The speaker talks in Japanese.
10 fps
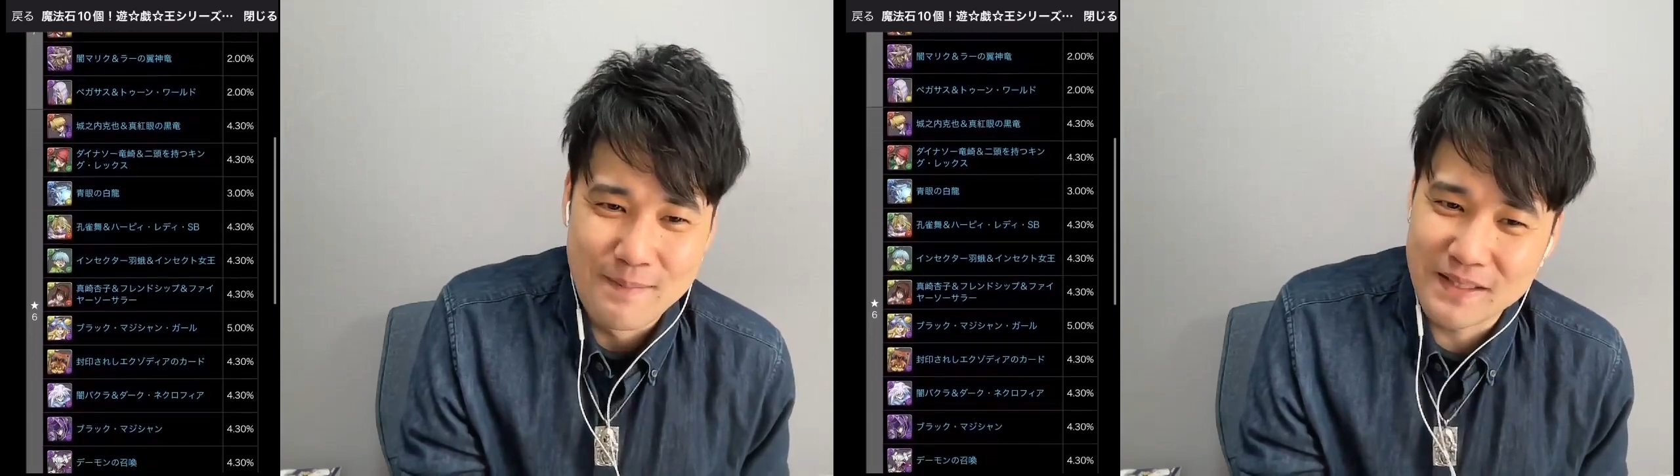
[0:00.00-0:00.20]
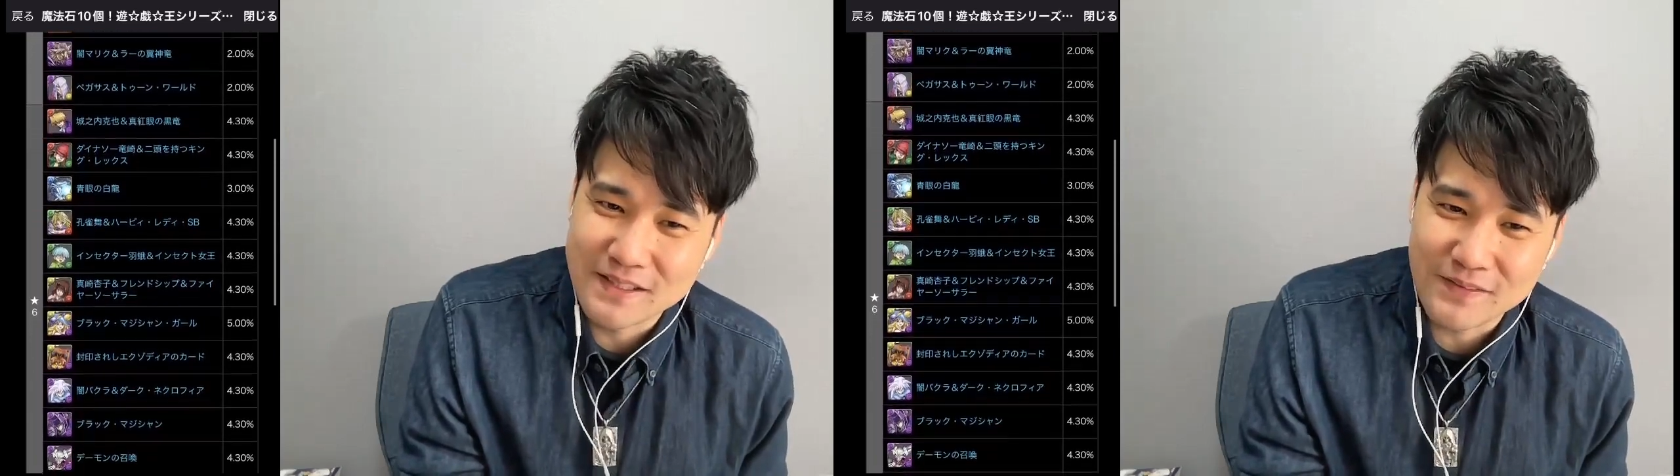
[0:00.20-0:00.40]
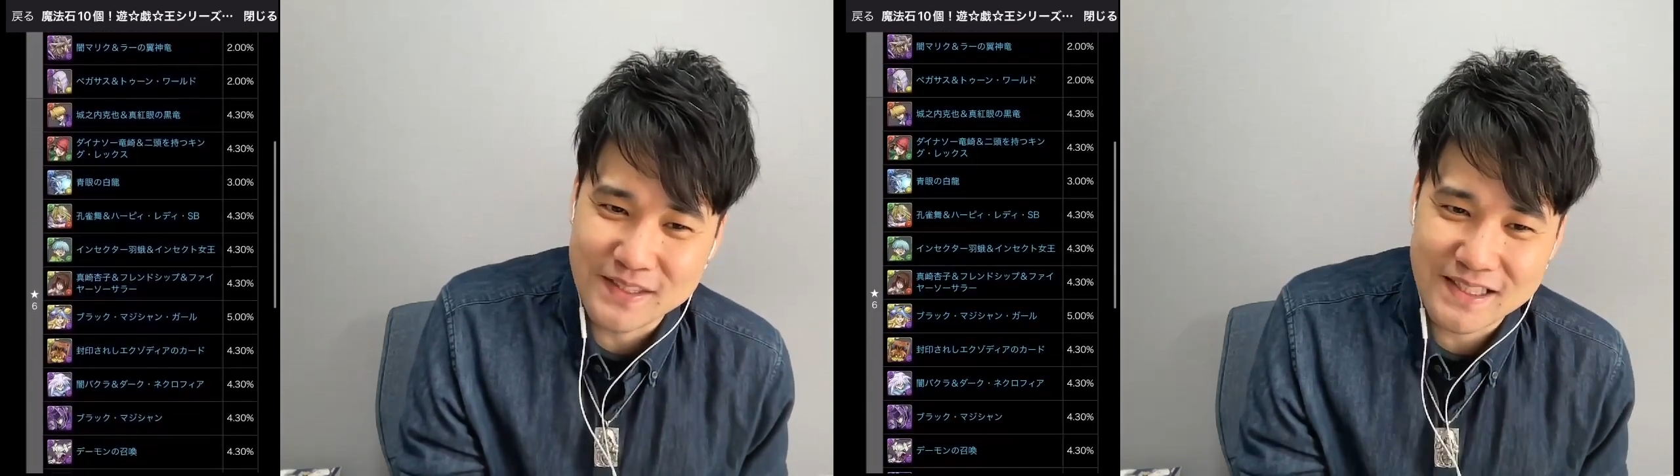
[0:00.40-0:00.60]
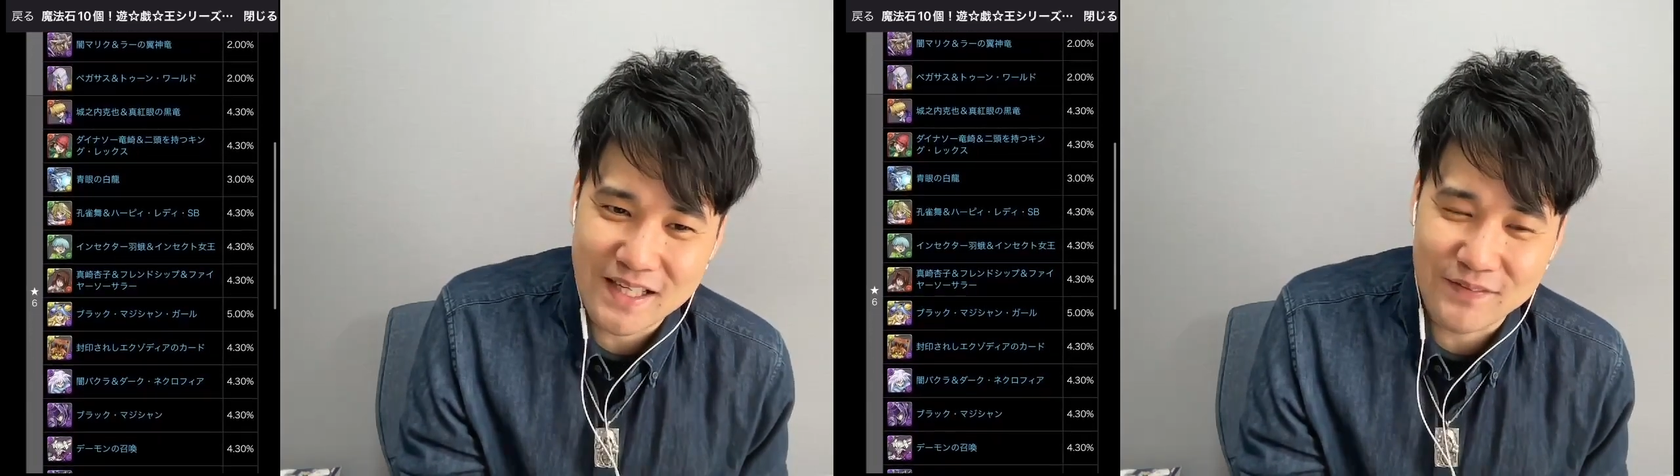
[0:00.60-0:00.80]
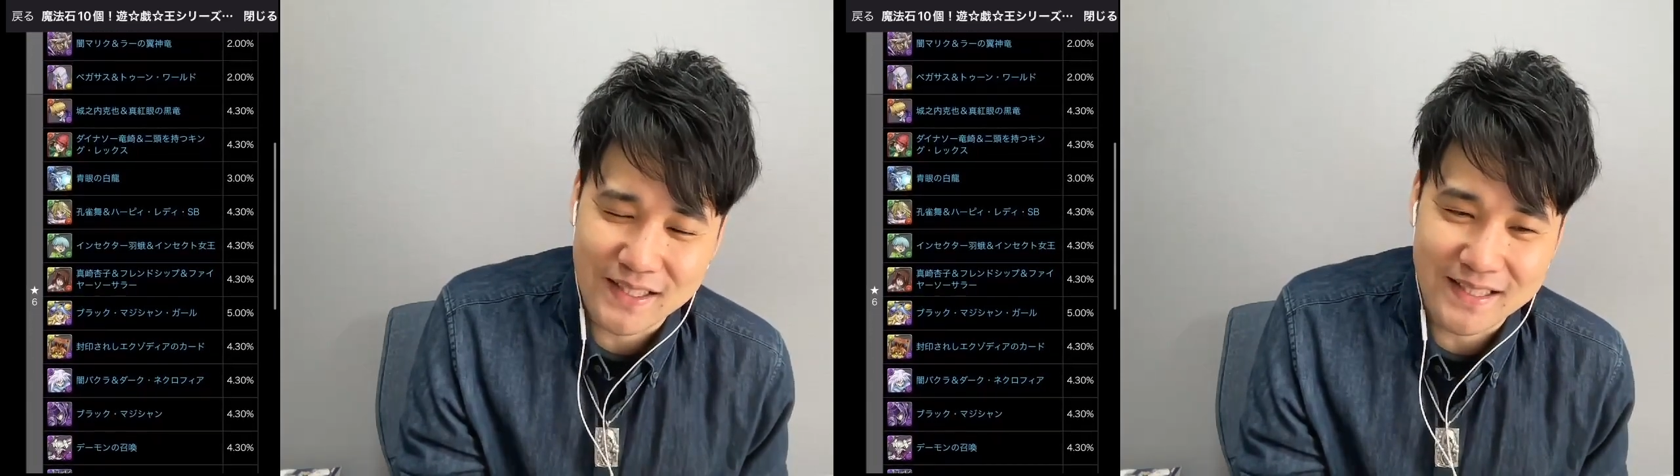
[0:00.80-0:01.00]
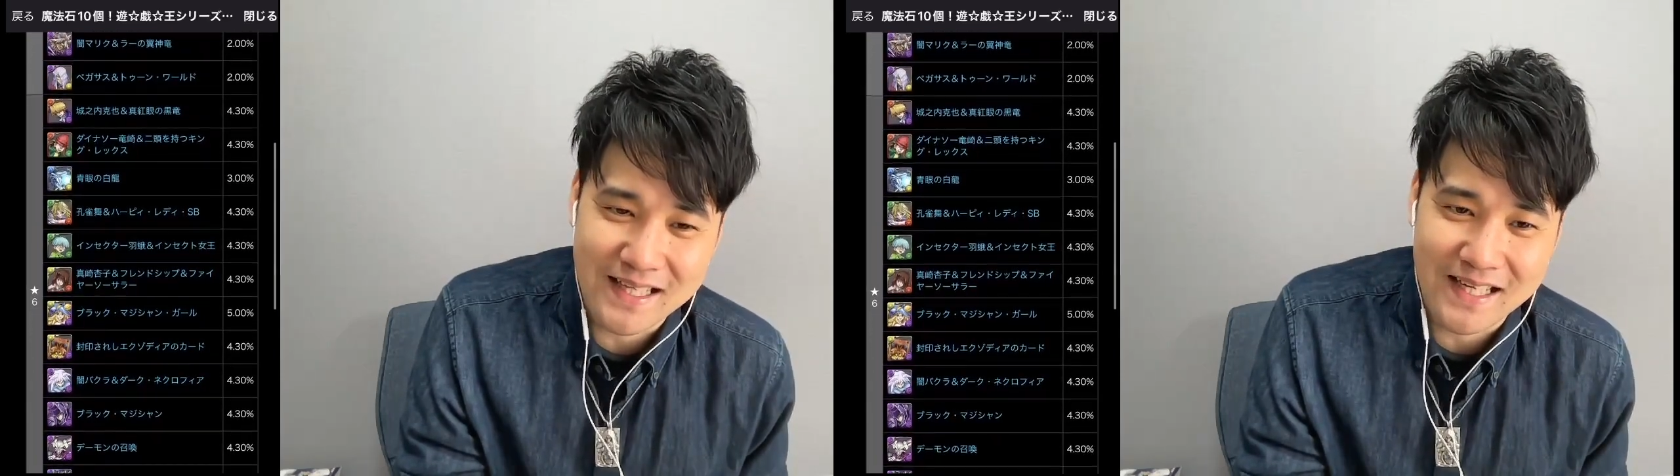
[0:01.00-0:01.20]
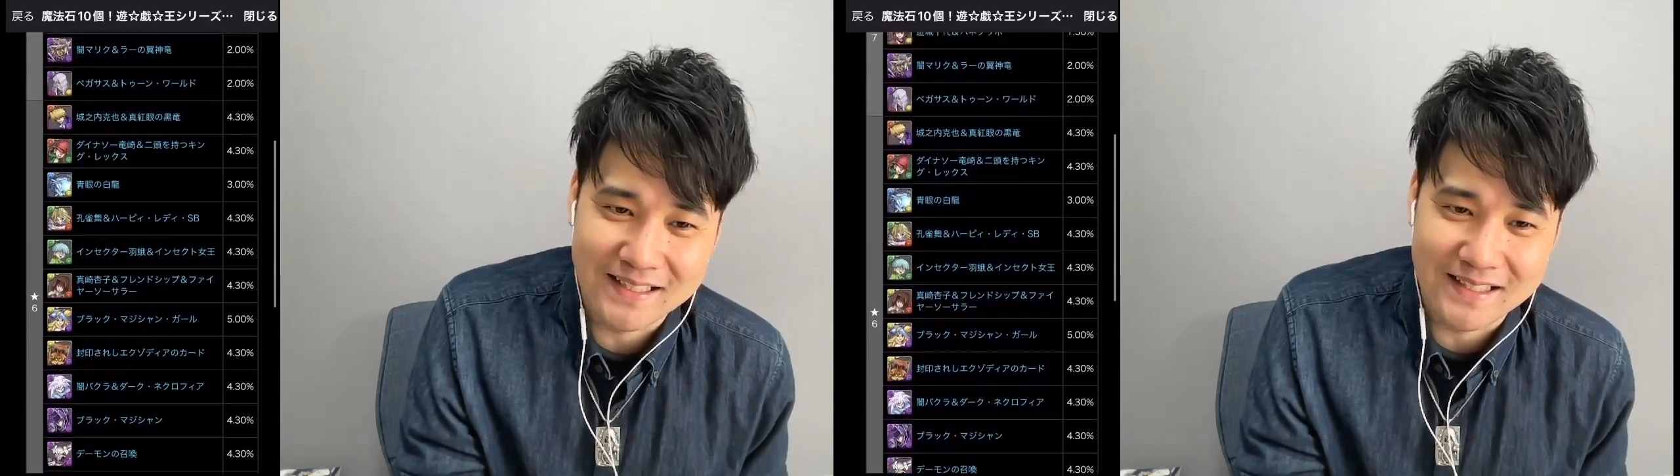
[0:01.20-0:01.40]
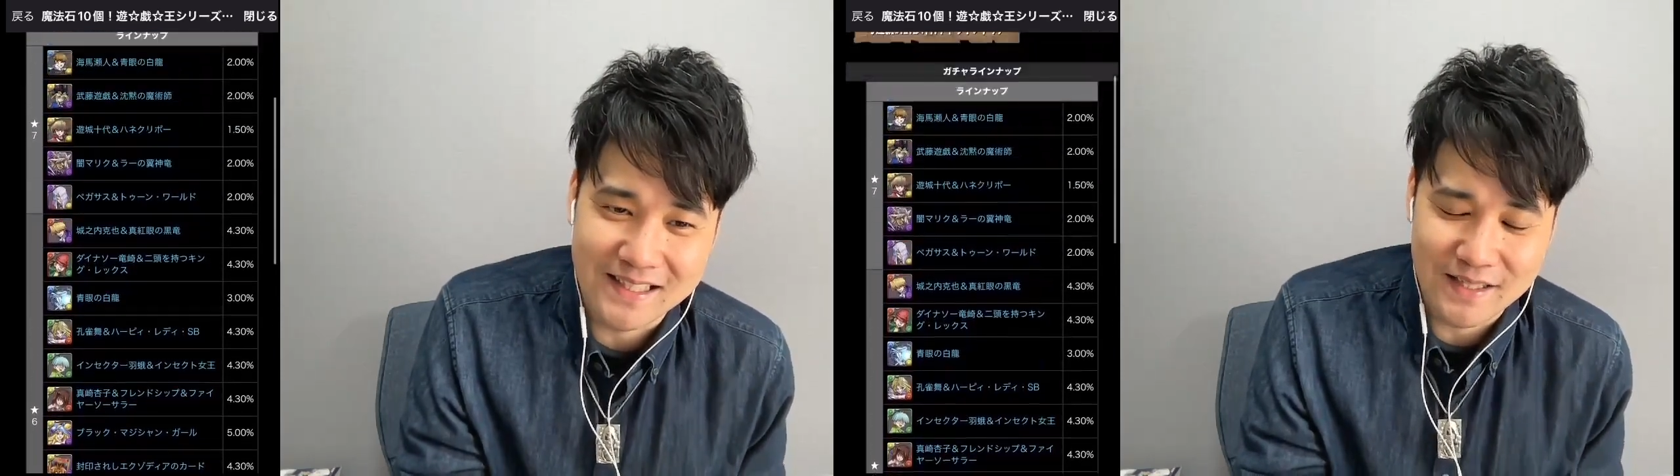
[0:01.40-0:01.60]
あ、そちらをね、狙っ
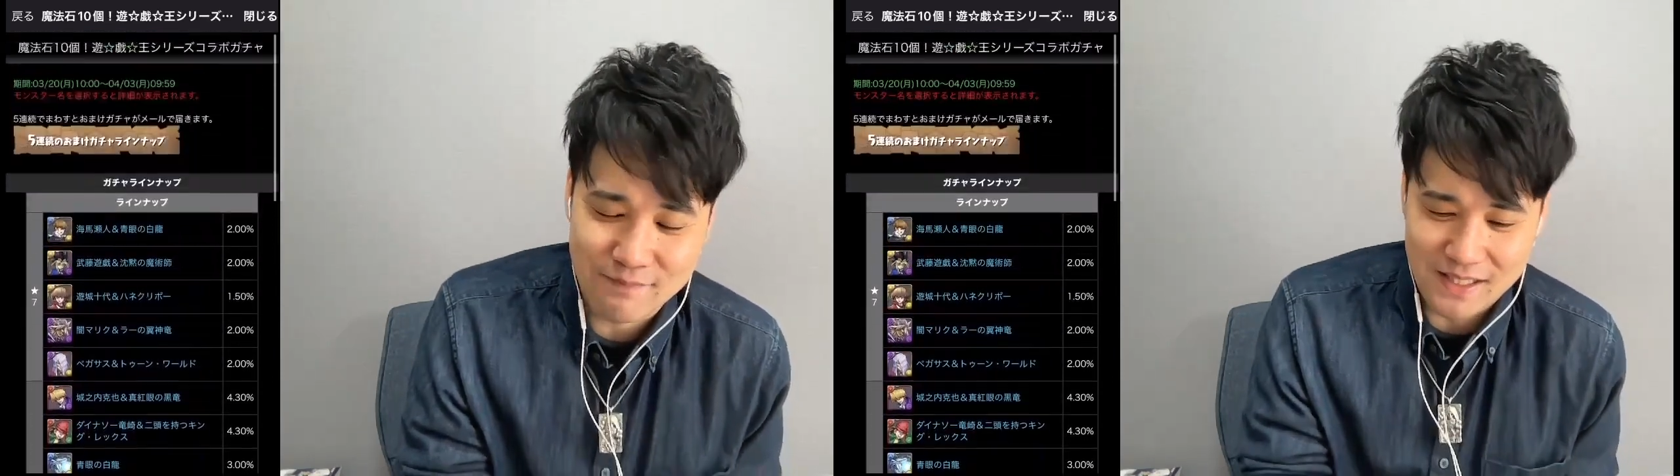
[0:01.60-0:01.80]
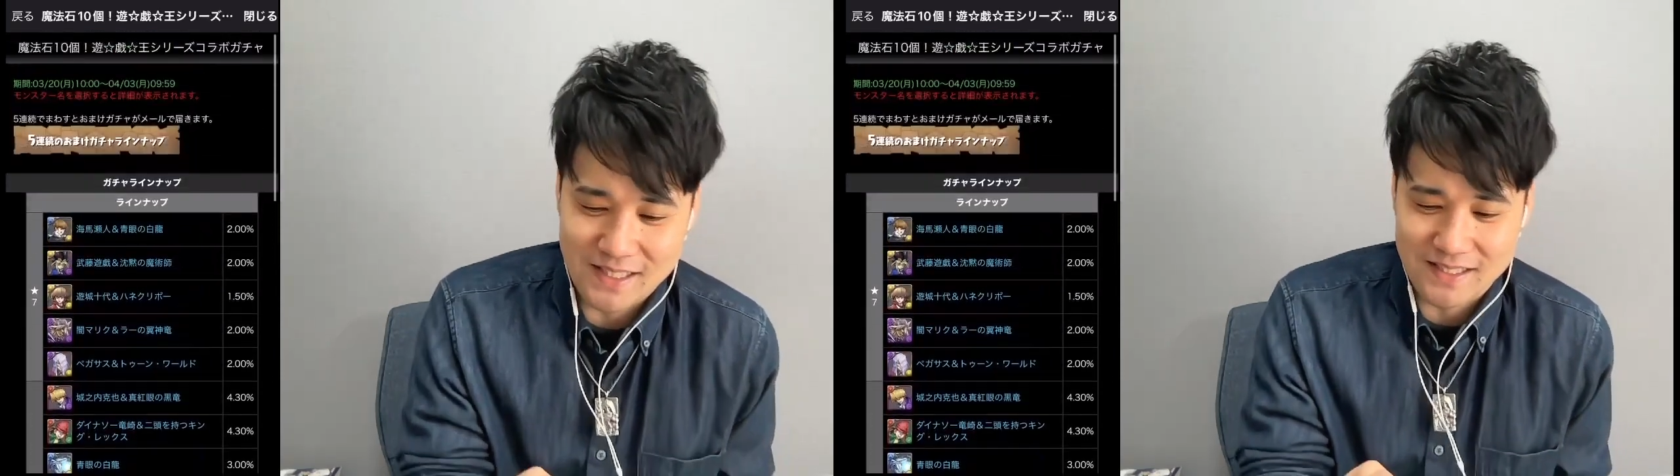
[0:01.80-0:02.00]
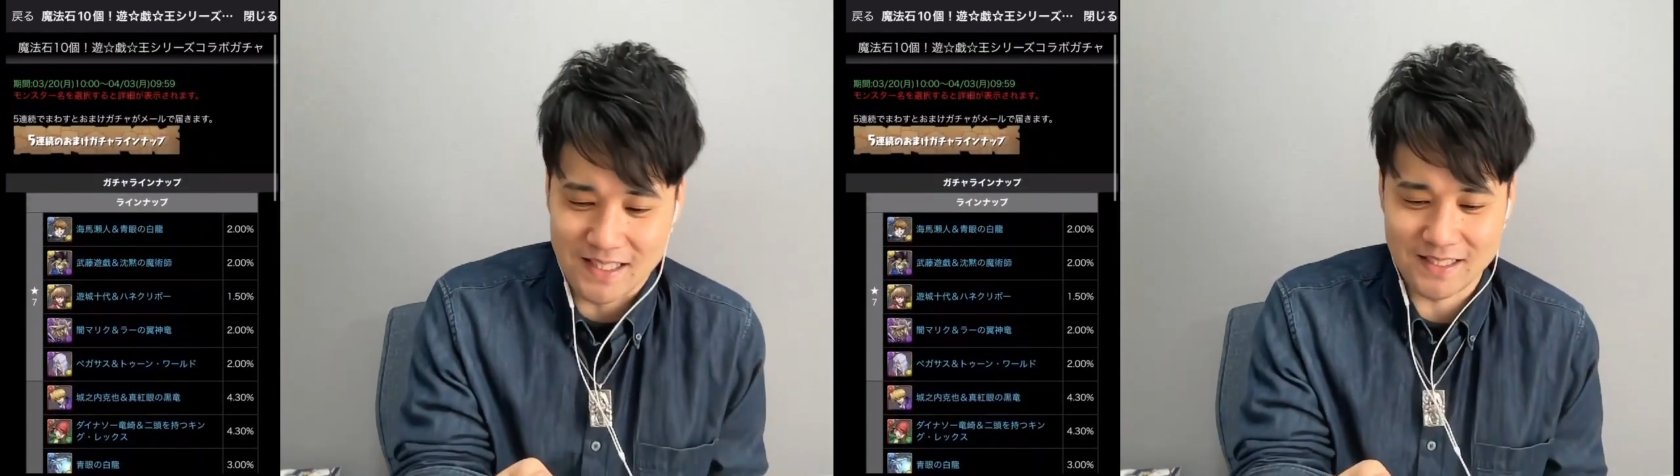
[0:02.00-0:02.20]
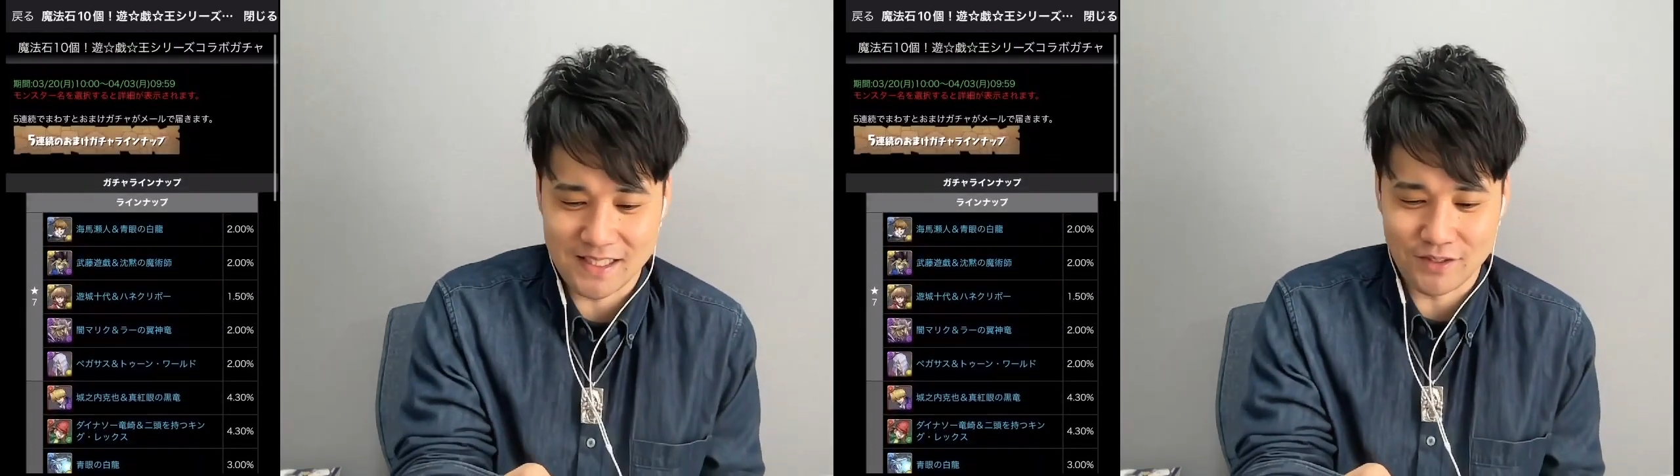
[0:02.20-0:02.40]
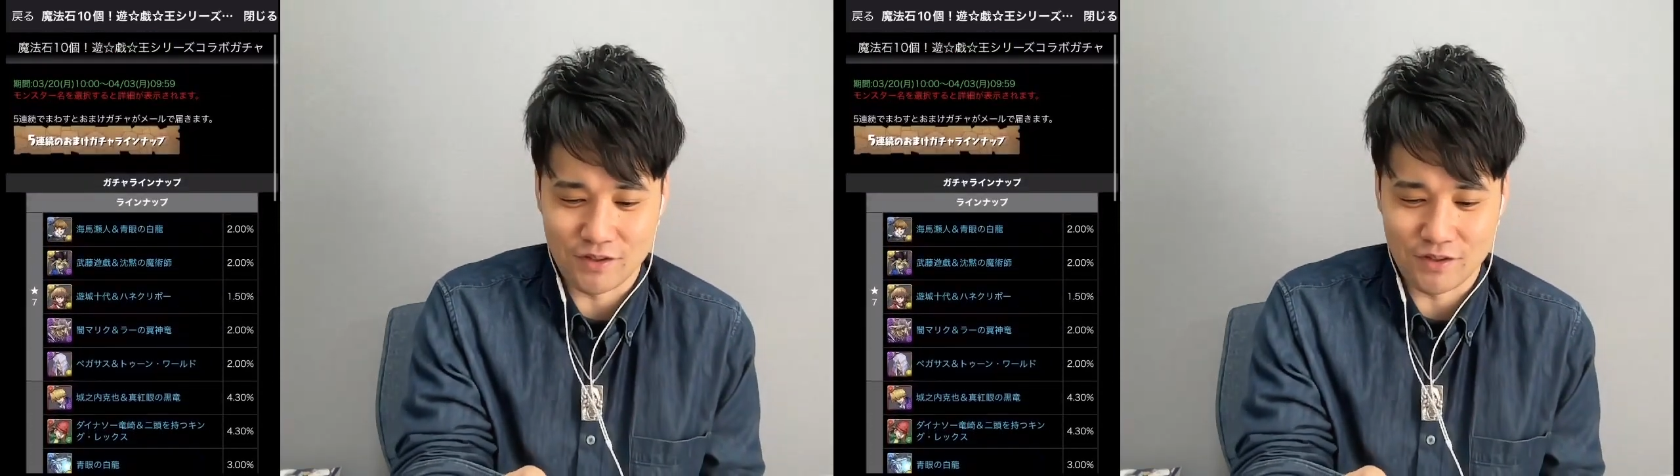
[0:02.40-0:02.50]
てね、まあ、引いていきたいと